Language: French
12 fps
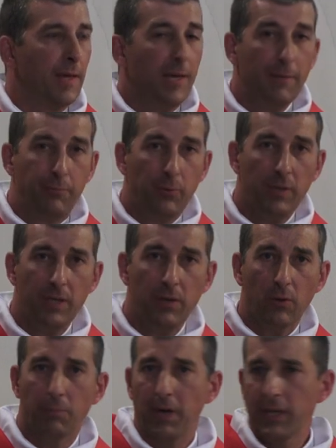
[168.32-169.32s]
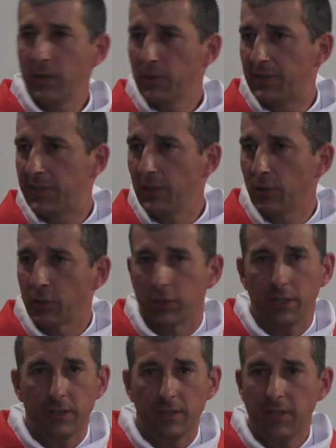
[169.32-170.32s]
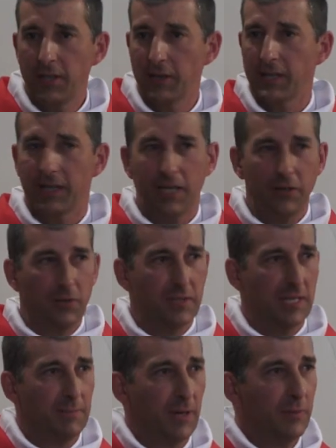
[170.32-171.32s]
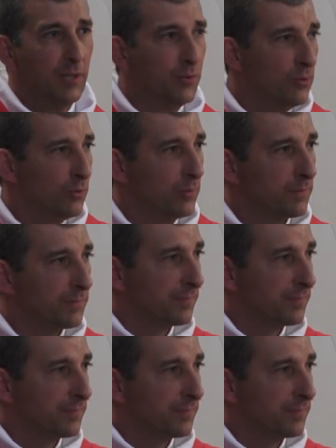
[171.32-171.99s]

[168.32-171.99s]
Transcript: Et puis, on parlait aussi de jeunes, il y en a quelques-uns parmi nous.